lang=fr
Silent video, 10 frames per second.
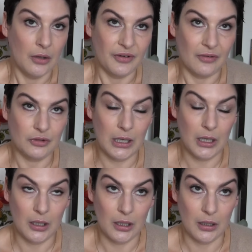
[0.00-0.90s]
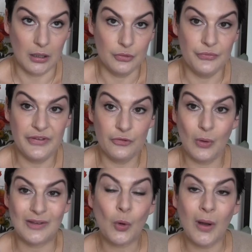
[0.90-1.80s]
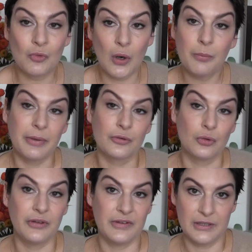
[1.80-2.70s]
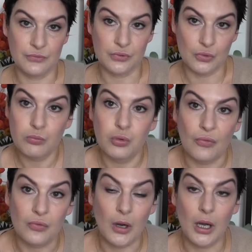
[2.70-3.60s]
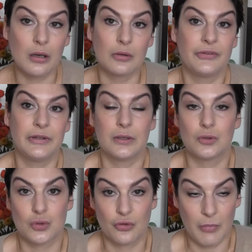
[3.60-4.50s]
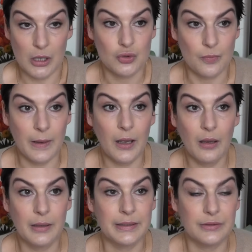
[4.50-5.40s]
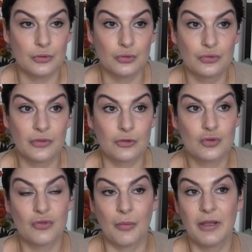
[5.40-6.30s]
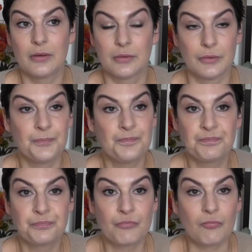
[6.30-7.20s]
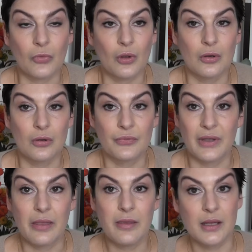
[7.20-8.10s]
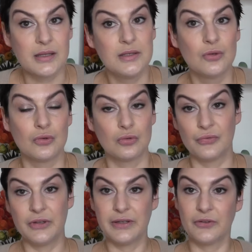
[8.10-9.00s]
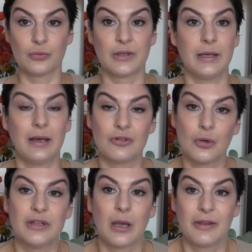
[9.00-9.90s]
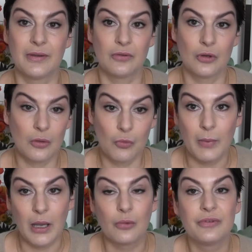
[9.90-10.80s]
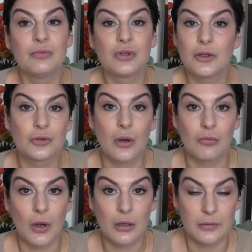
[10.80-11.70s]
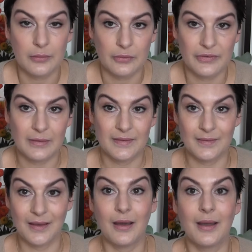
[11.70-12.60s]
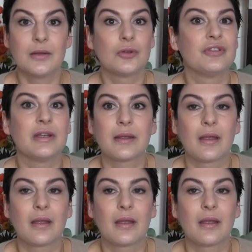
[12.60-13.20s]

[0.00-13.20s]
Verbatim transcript: enfin avoir une vision à trois mois parce que c'est ce qu'il faut pour voir si quelque chose marche ou pas. Et euh, de toute façon, je vois bien. Euh, Fanny a dit aux filles qui sont allées la voir au Derma Center, bon bah revenez me voir dans trois mois, euh, ça, sert à rien de revenir